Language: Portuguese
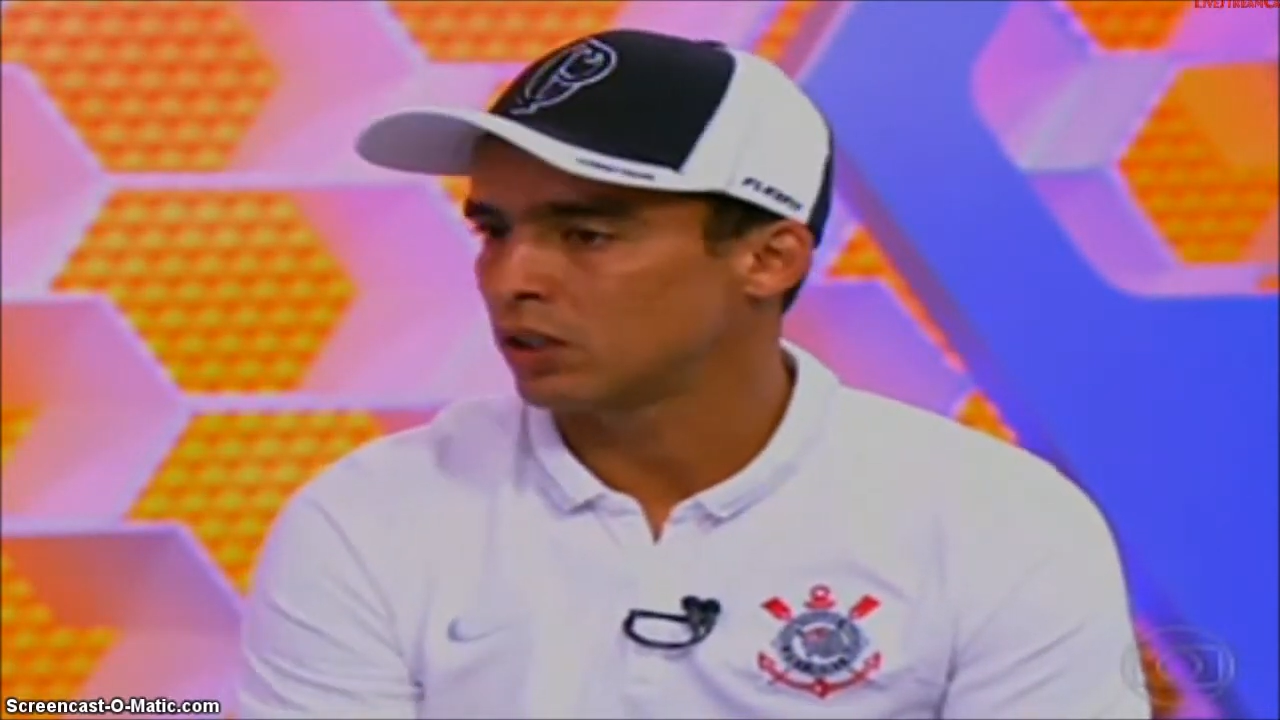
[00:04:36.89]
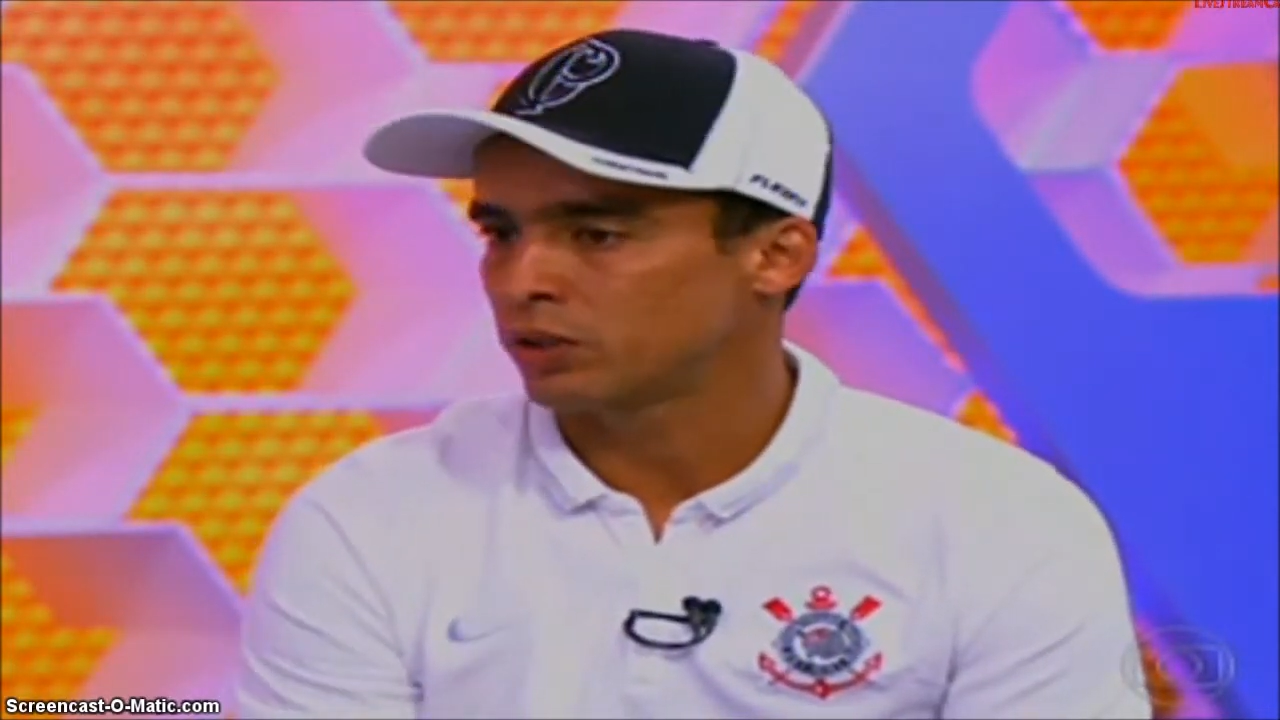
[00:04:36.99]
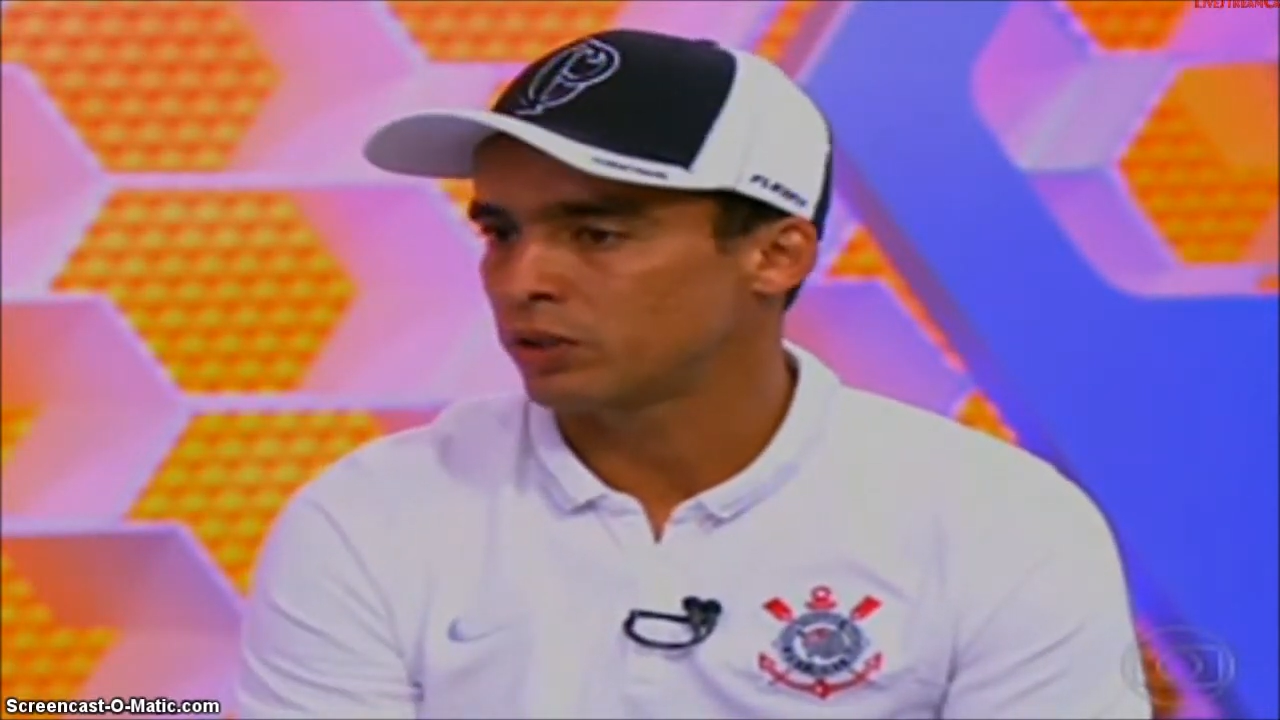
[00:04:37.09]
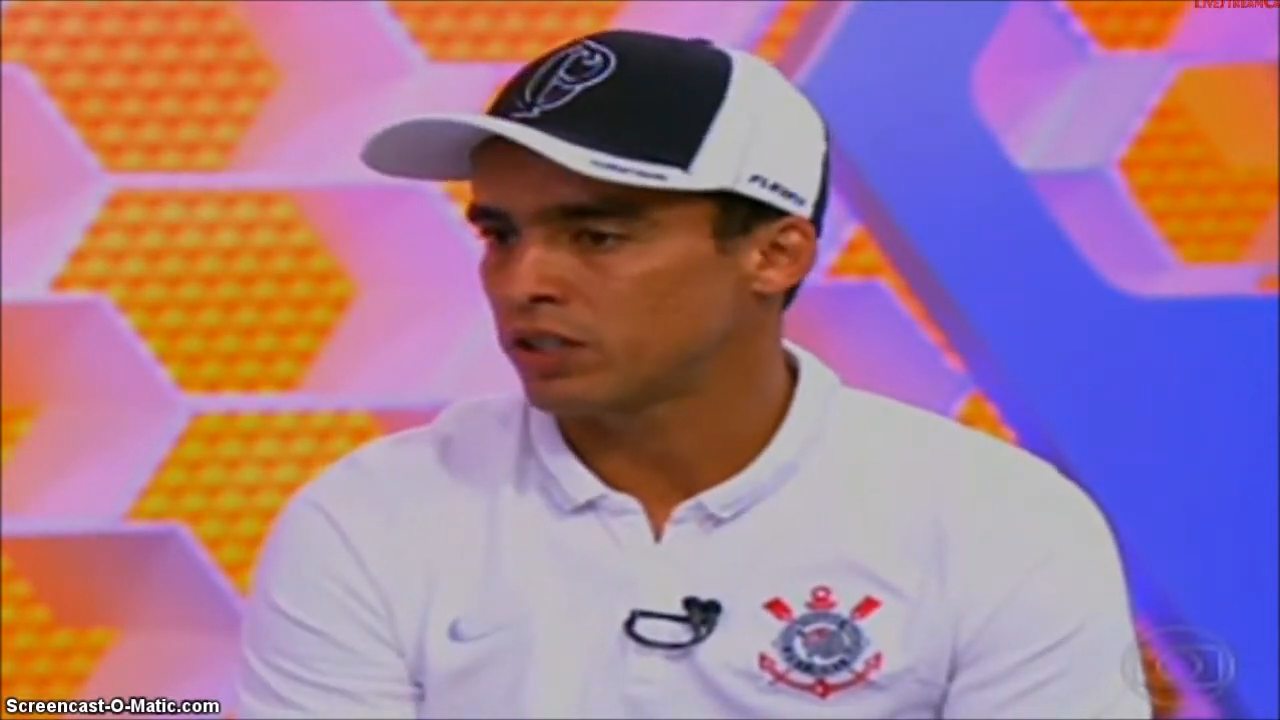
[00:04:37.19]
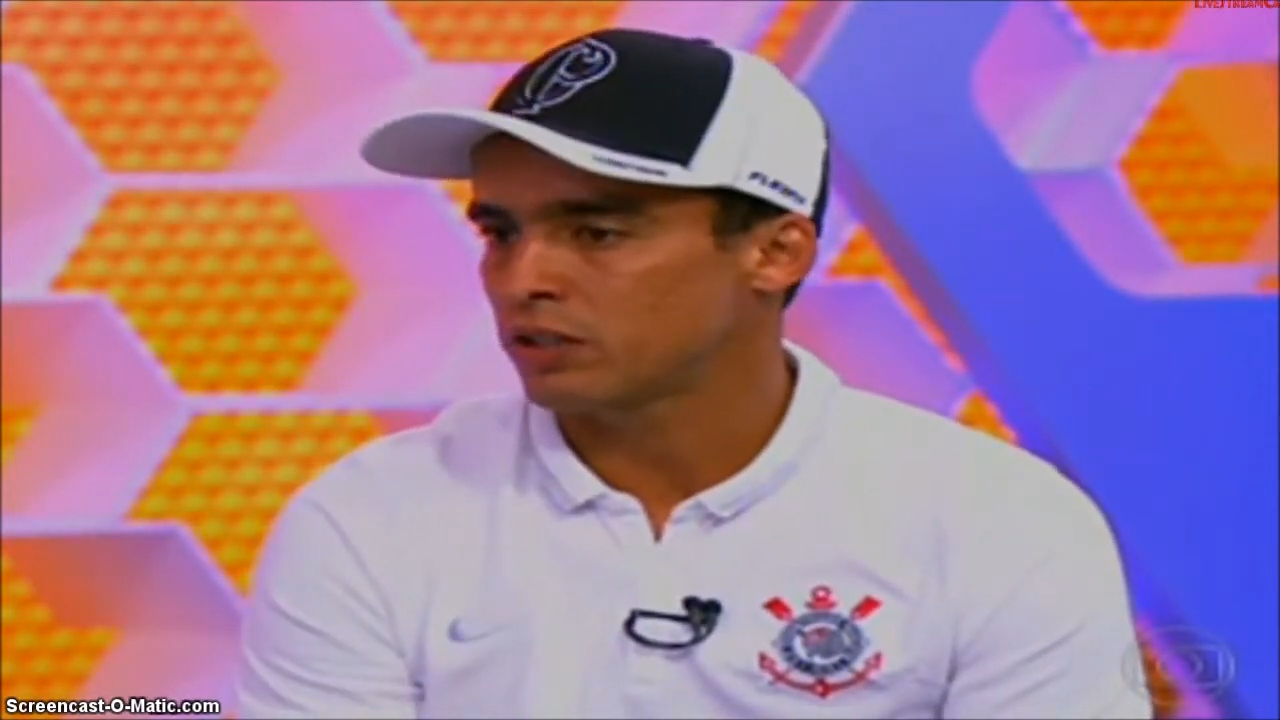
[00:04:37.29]

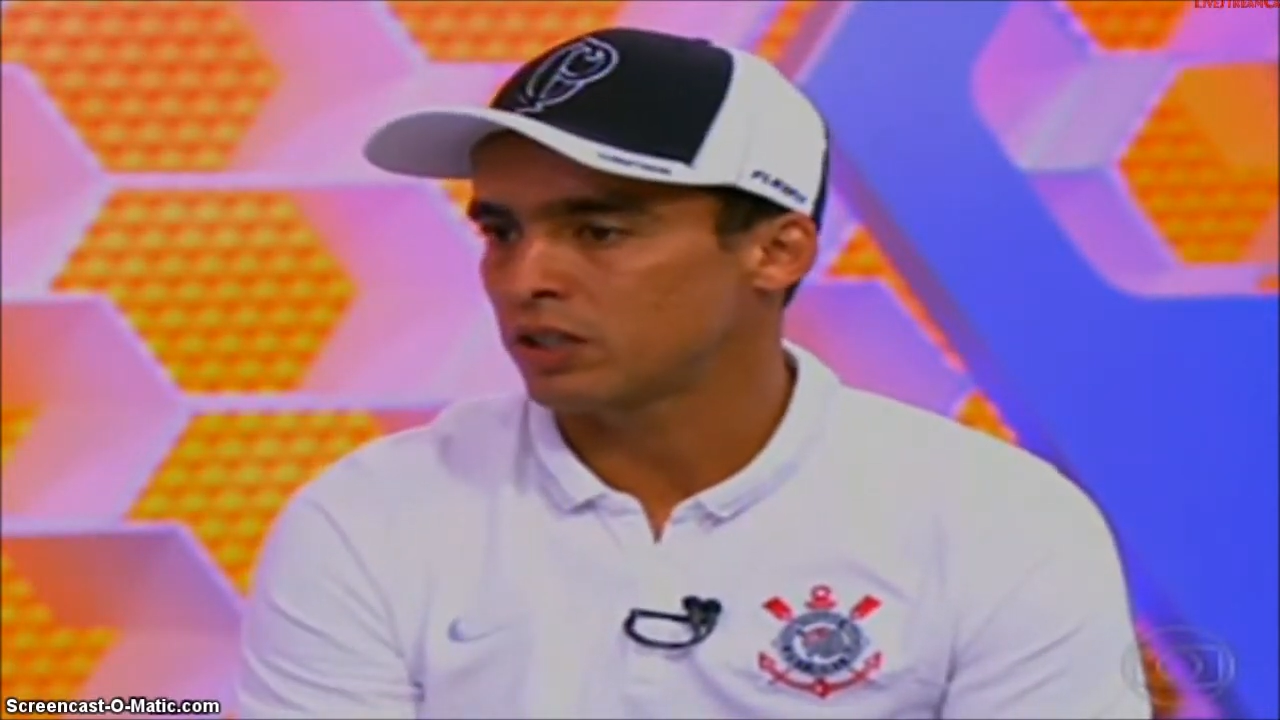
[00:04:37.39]
Então,